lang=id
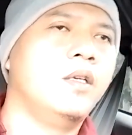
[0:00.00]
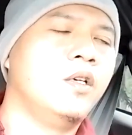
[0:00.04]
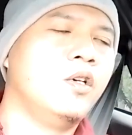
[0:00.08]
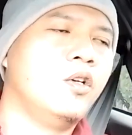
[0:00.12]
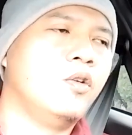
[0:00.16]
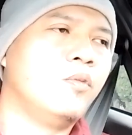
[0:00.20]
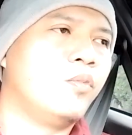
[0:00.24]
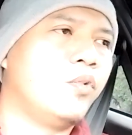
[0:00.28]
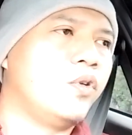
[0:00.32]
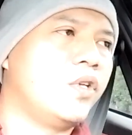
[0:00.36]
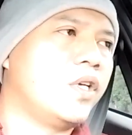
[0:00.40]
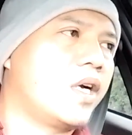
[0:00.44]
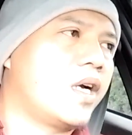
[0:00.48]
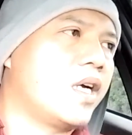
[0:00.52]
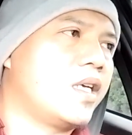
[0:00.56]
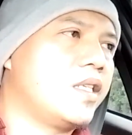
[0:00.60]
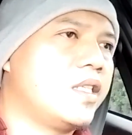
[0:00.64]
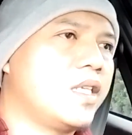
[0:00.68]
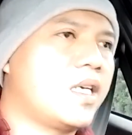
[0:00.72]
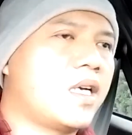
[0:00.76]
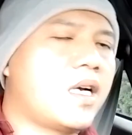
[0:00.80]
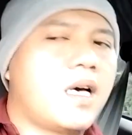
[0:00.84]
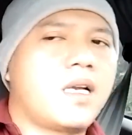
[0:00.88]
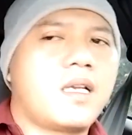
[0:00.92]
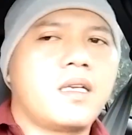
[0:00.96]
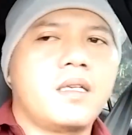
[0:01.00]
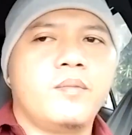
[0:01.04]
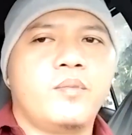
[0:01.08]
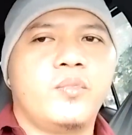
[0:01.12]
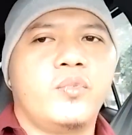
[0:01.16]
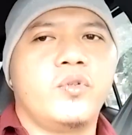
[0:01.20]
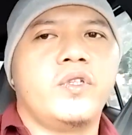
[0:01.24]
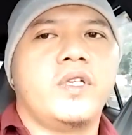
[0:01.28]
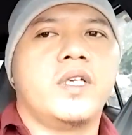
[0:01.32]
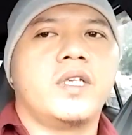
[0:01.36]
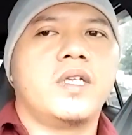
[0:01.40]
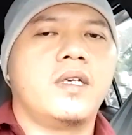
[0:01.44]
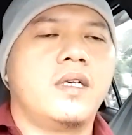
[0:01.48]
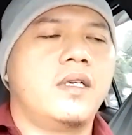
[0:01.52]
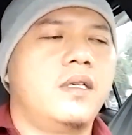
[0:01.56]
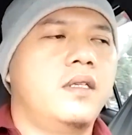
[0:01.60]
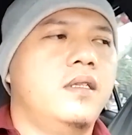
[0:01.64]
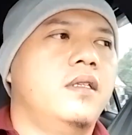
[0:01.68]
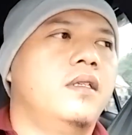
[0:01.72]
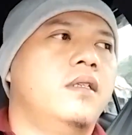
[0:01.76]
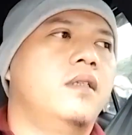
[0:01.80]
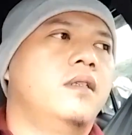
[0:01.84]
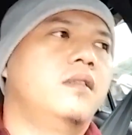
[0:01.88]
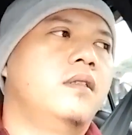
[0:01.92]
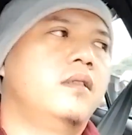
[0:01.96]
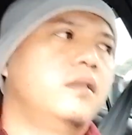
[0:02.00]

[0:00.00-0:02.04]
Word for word: punya gaji kar, punya uh,